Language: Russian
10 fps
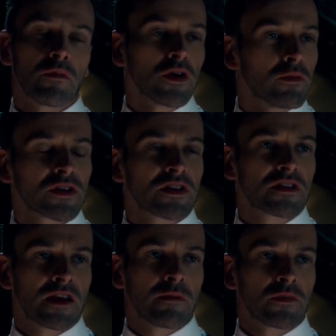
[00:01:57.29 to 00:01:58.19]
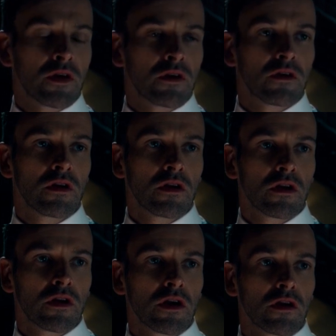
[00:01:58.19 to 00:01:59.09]
Но ты должна смириться с
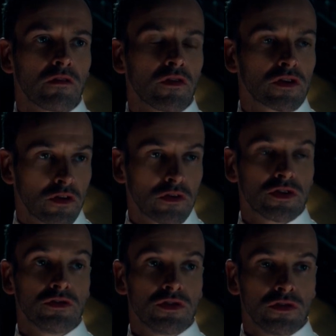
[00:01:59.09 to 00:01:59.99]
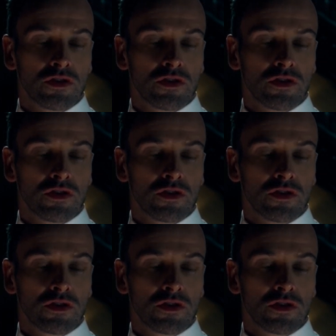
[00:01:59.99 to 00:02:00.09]
тем, что